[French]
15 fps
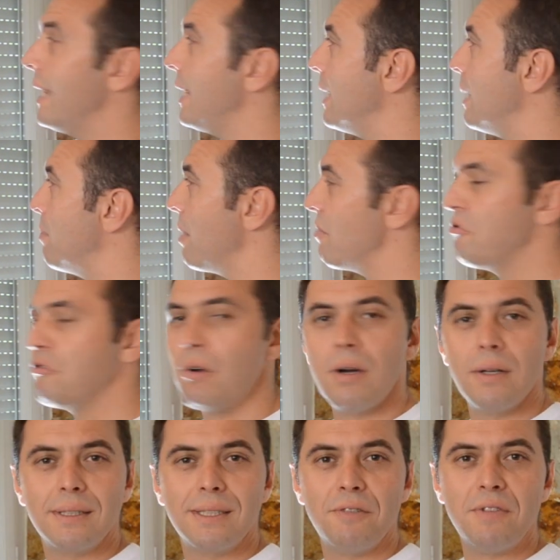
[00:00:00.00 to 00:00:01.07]
il est
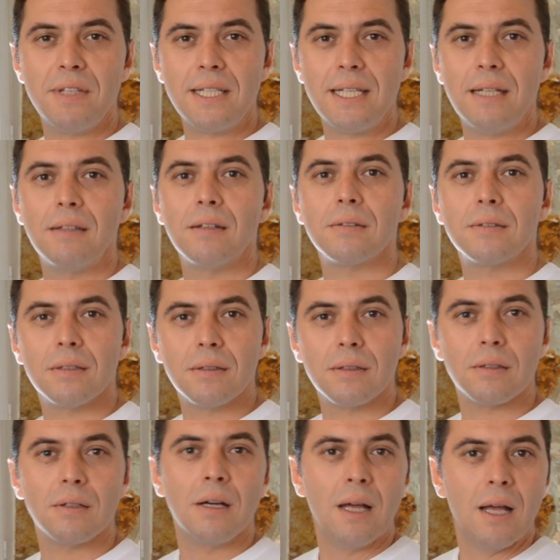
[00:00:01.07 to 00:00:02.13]
parfois difficile
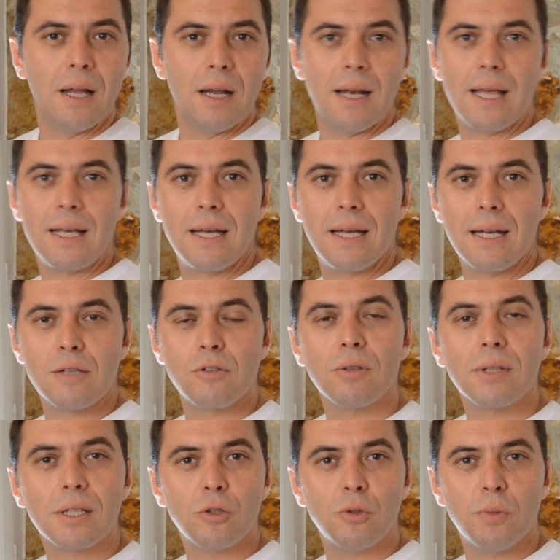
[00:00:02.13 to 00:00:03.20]
d'entendre la,
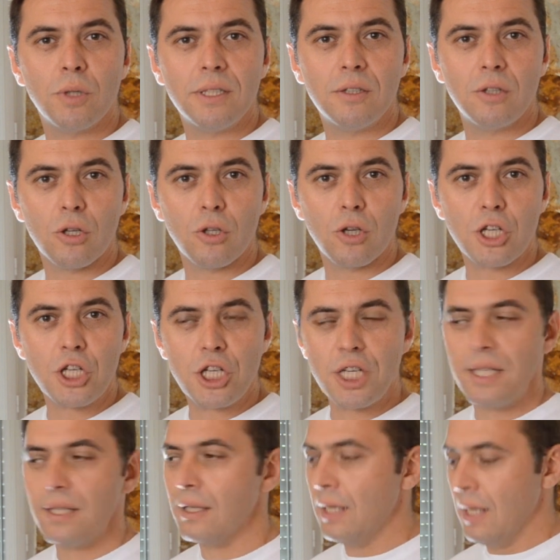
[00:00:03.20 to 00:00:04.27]
sonnerie du moniteur
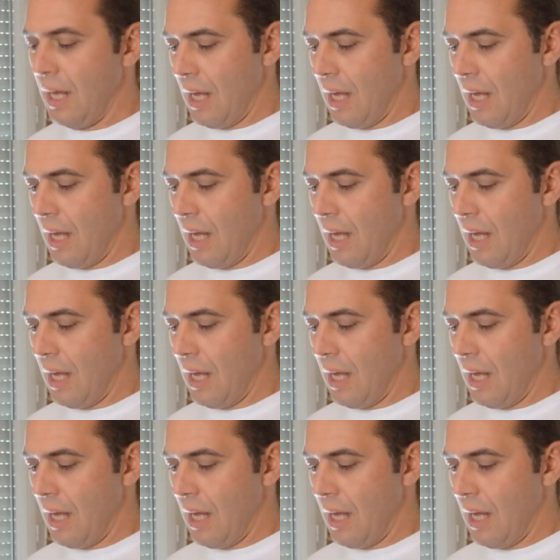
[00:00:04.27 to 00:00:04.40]
d'origine.